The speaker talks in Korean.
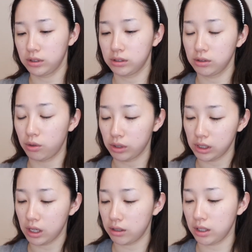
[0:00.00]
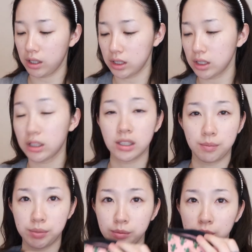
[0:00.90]
이런 여기에 있는
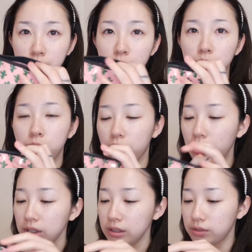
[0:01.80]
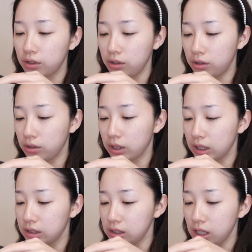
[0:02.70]
제품들로 꺼내서
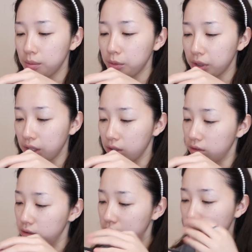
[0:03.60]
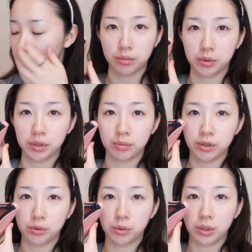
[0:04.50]
같이 해볼게요.
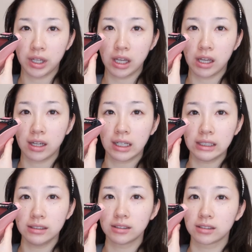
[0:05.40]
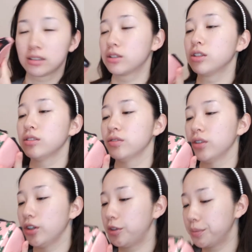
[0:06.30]
보시면 이렇게 가득
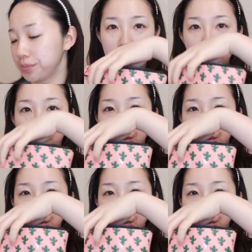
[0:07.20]
들어있어요. 그래서